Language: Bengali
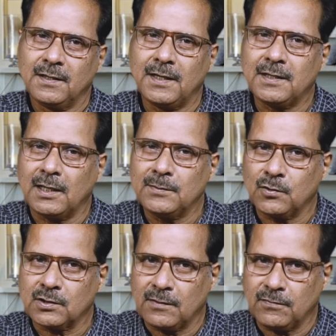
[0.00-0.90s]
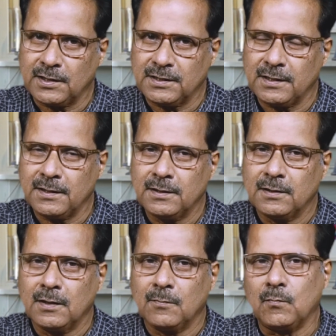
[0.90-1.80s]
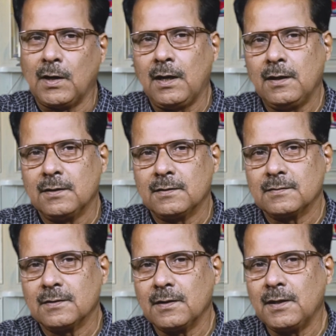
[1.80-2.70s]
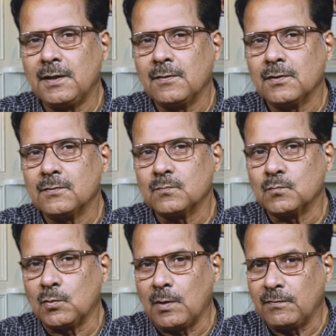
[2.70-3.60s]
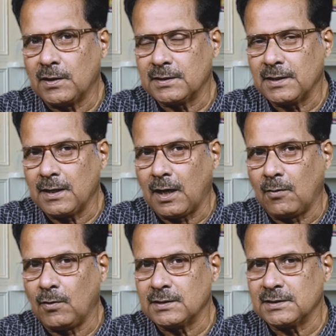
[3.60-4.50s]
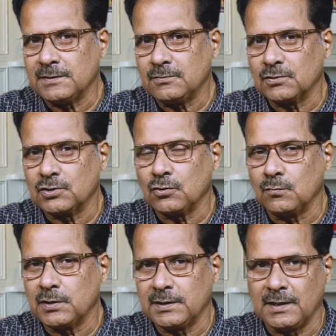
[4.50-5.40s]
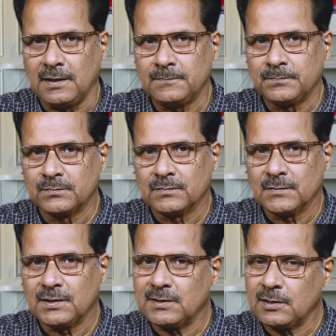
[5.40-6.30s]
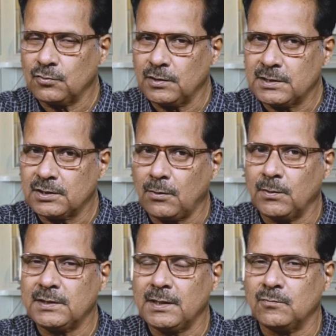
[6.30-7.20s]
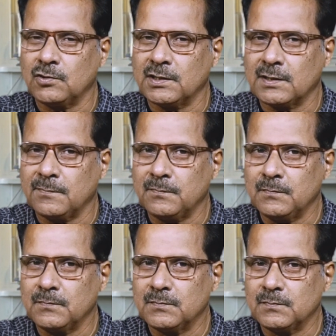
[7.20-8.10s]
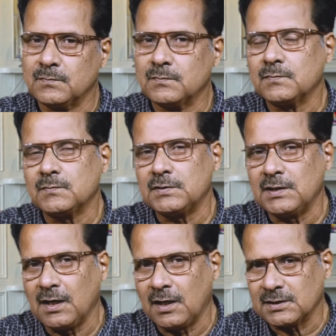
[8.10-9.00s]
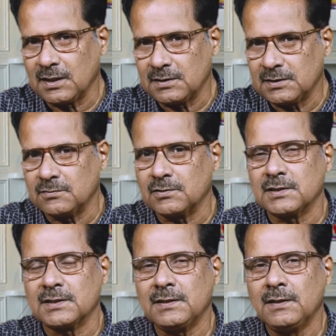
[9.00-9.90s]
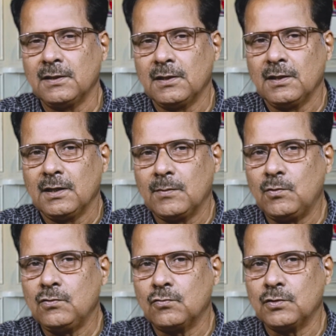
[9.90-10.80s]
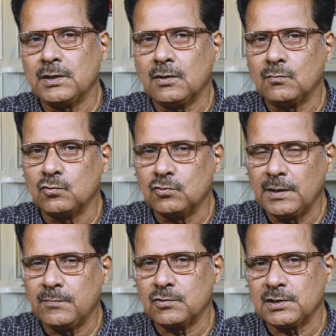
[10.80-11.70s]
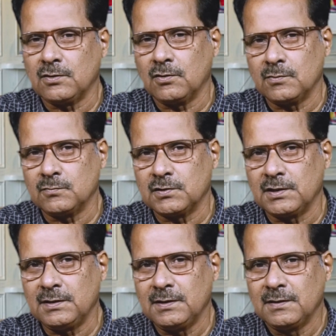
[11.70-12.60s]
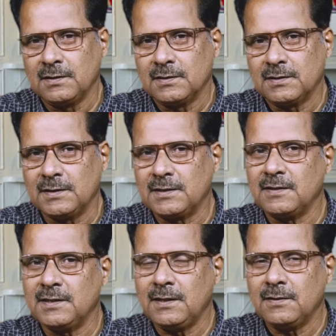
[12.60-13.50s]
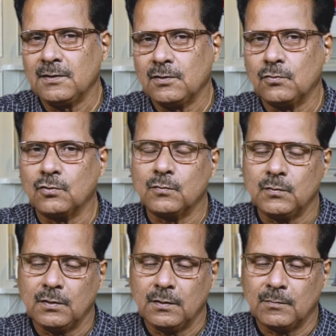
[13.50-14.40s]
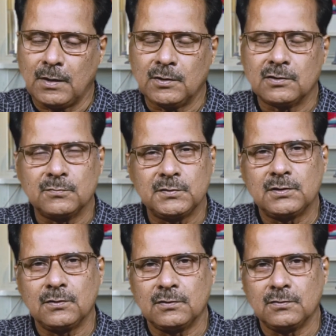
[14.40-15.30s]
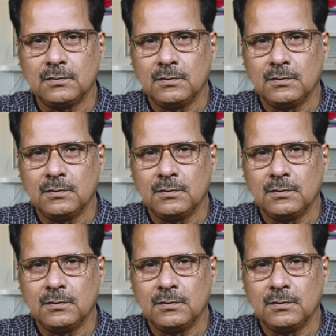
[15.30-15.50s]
এই কালী পটকা ফাটিয়ে বা এই বোমা ফাটিয়ে আওয়াজে ওকে চমকে দেয়া সেটা চলেছে সবাই সেই মজাটা নিয়ে হাসাহাসি করেছে এবং ও কীরকম লুকিয়ে পড়ছে ঘরের মধ্যে সেইটা নিয়ে ওর মামাতো পিস্ততো